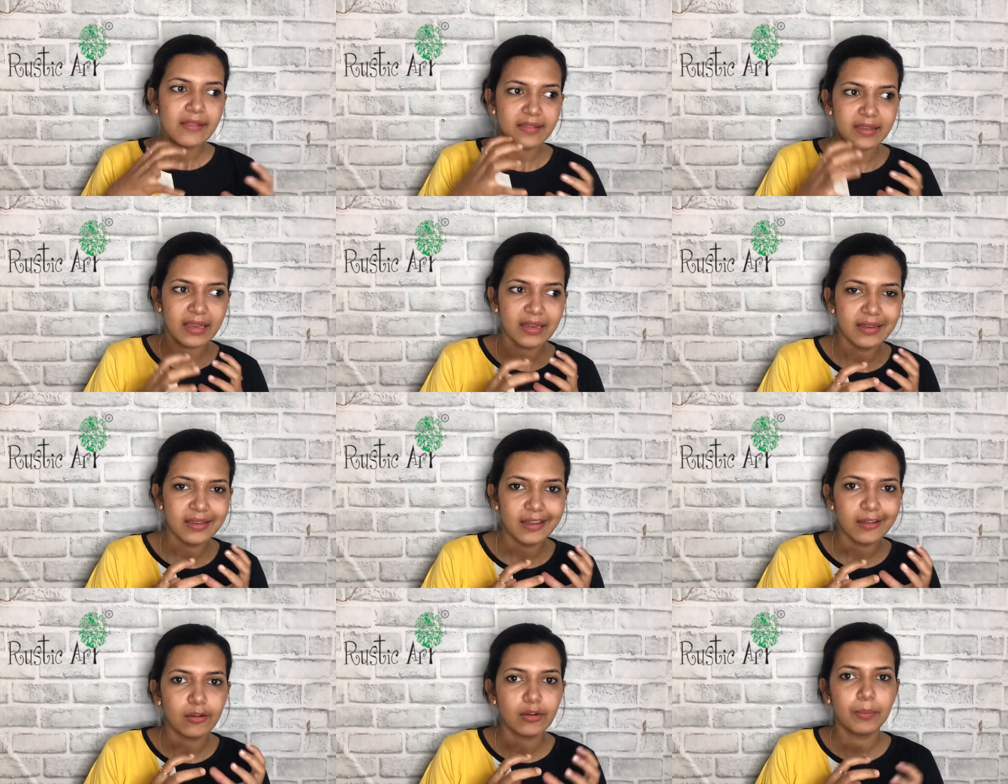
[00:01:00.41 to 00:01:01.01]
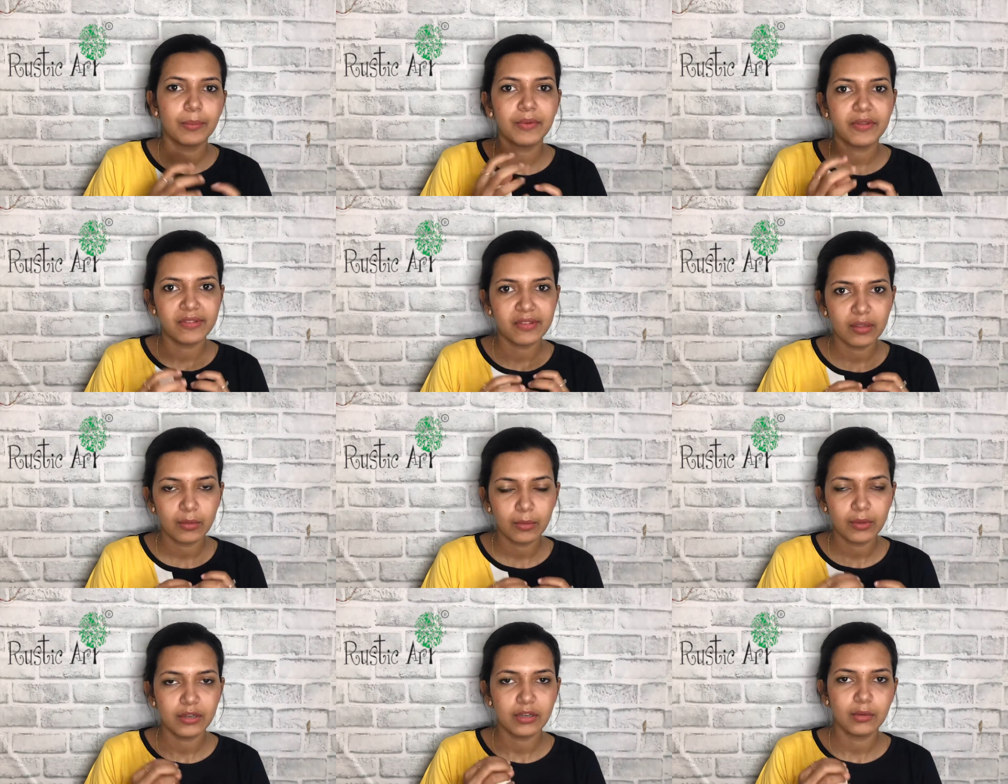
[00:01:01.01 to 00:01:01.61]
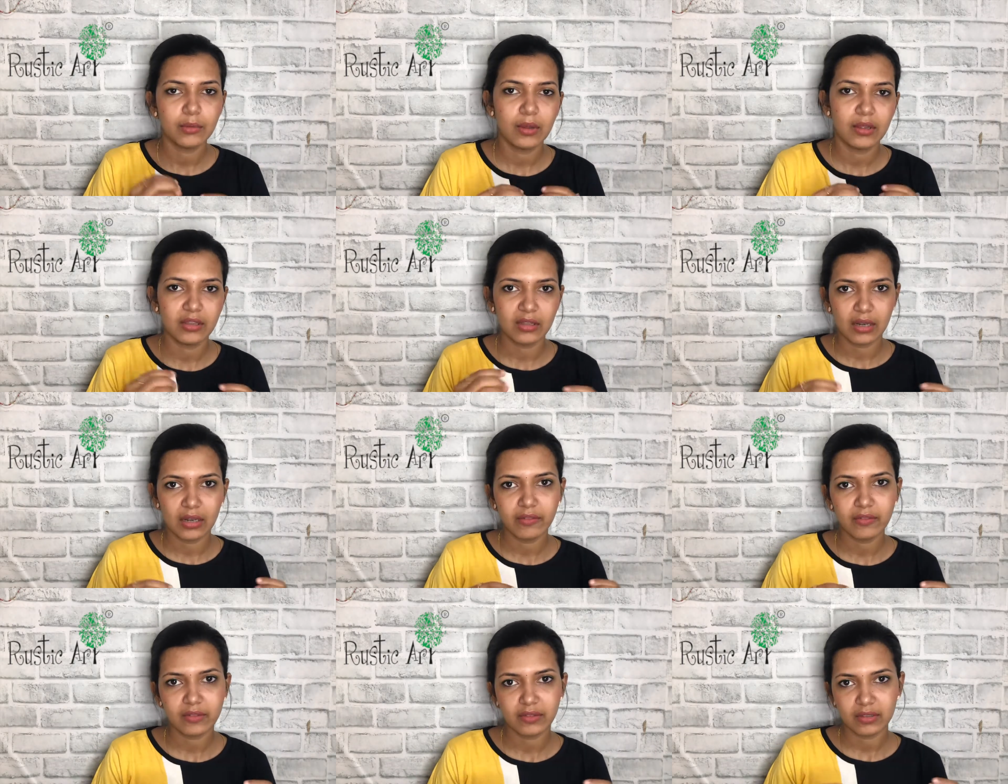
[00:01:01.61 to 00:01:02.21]
ஸ்கின் கேரோட ப்ரிசர்வேட்டிவ்
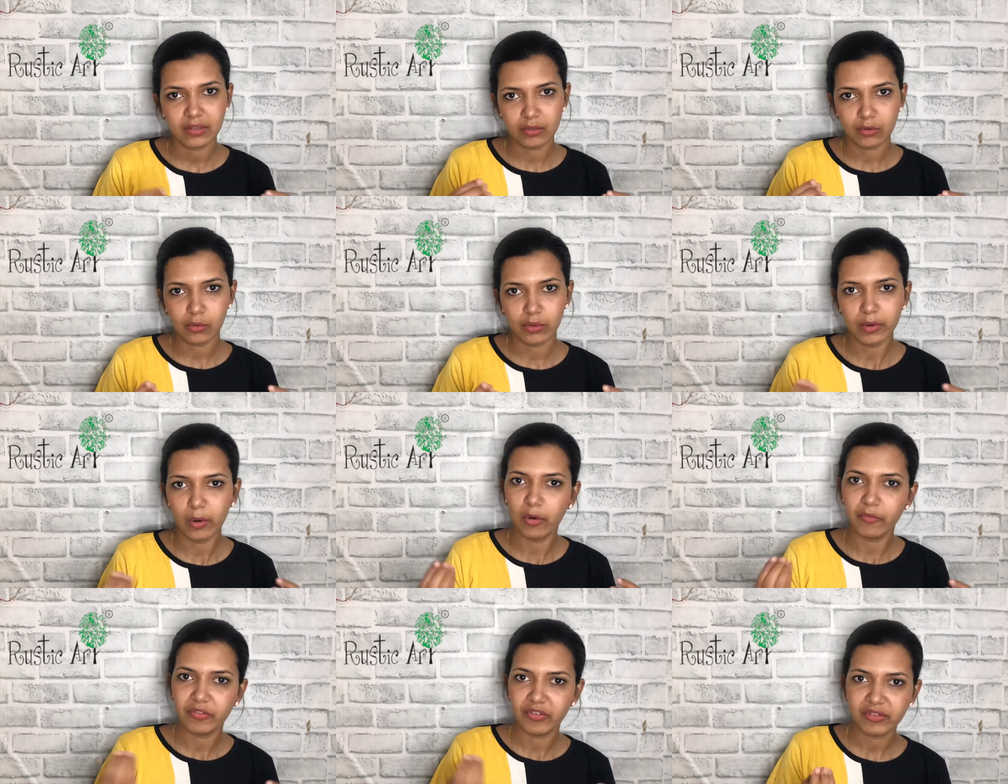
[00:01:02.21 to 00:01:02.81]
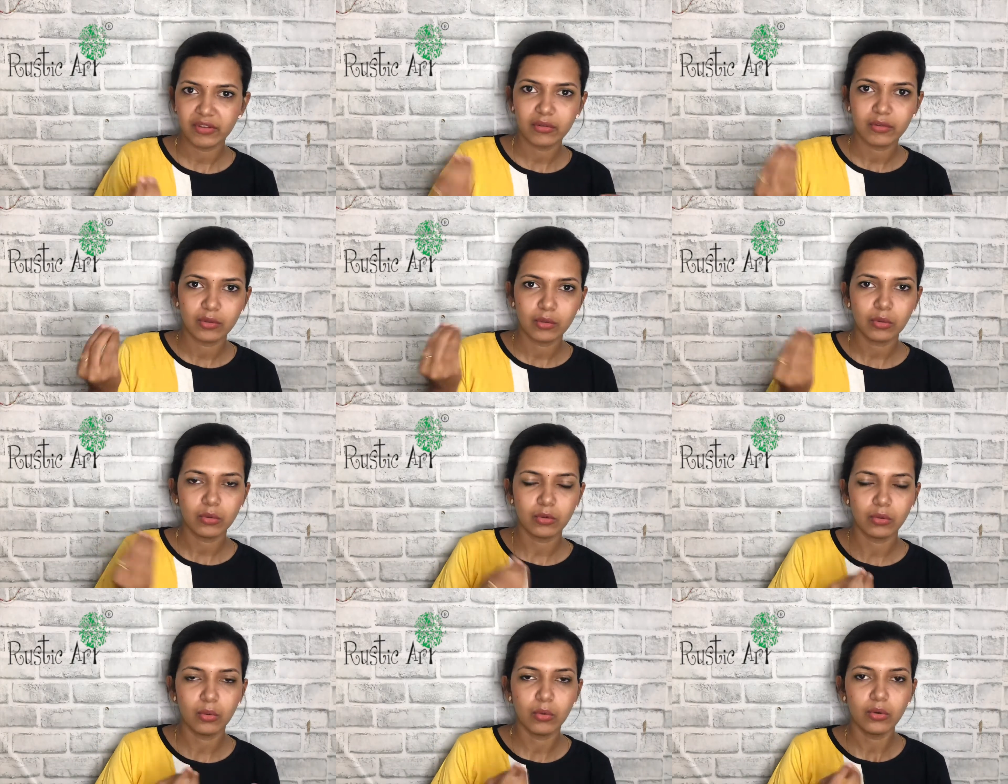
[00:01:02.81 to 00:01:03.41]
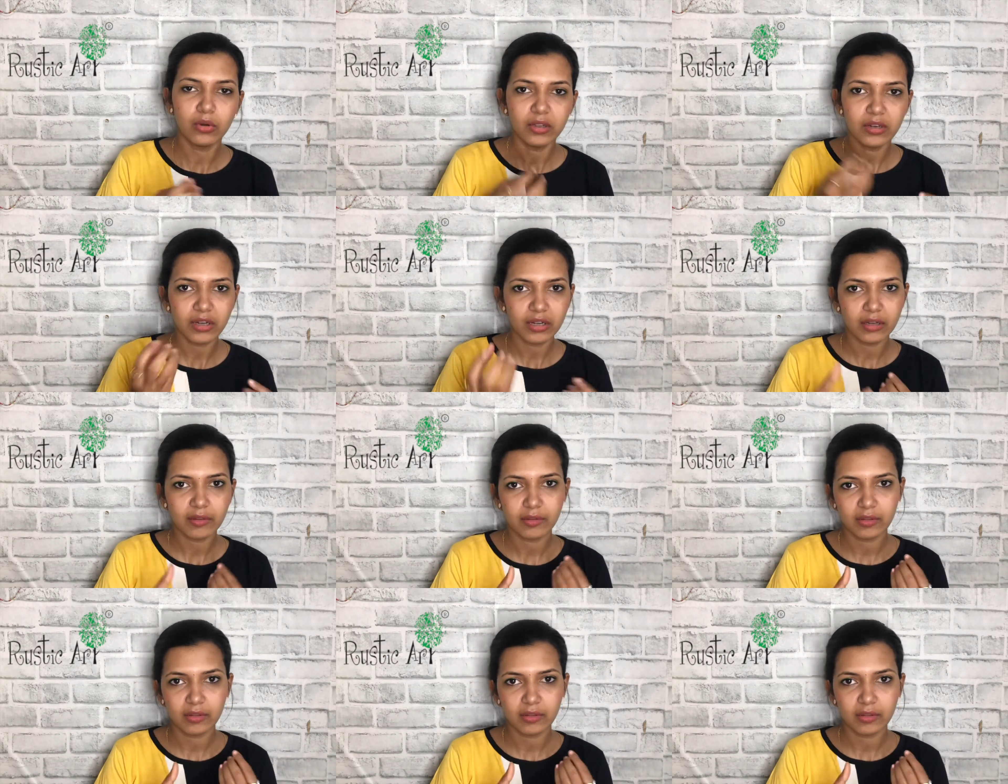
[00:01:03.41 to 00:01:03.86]
அதெல்லாம் வந்து இருக்கும் இல்லையா ஆப்வியஸாக வந்து ஒன்று ஒன்று ரெண்டு